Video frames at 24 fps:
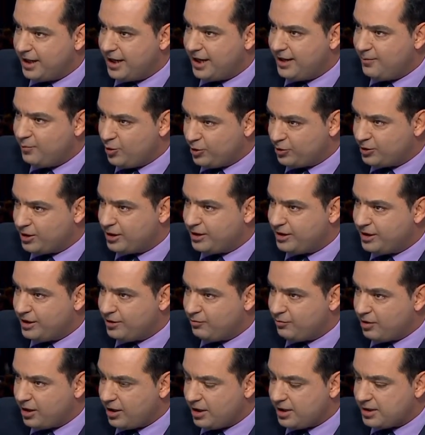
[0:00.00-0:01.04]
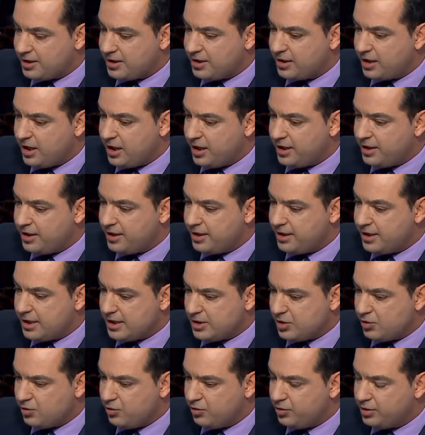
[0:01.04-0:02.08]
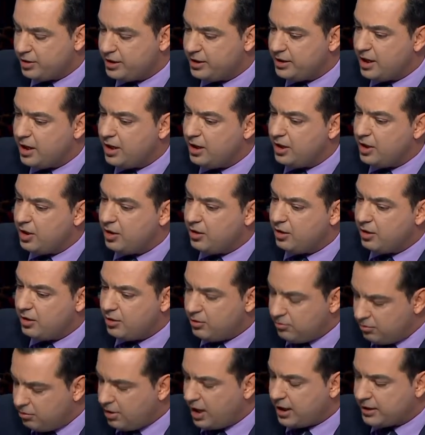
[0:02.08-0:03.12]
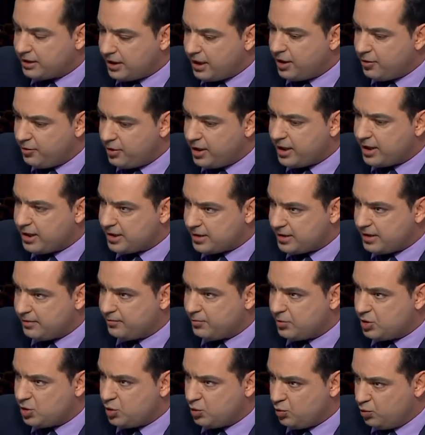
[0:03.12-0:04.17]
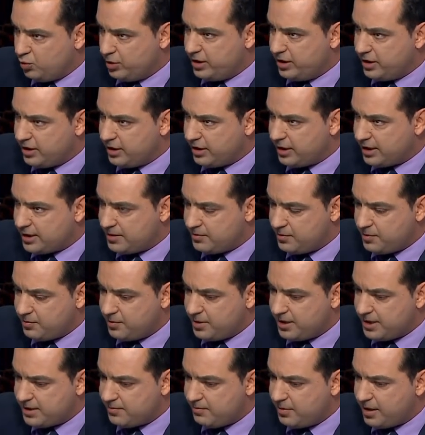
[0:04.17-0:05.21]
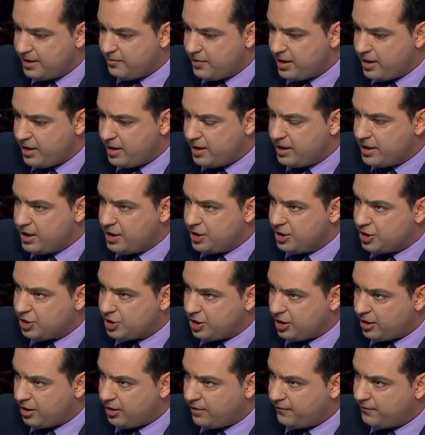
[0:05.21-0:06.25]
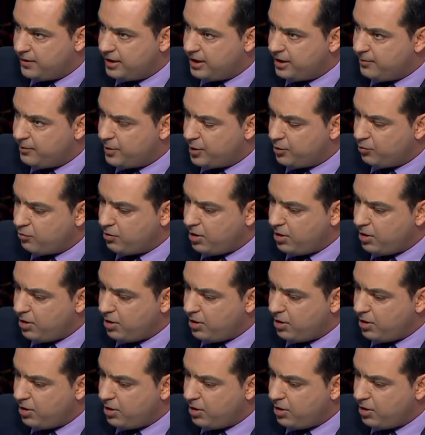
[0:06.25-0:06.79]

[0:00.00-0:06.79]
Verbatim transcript: المعتدين والقصد عن السعوديه وحتى الان هناك صمت سعودي رسمي بالنسبه لما جرى في اليمن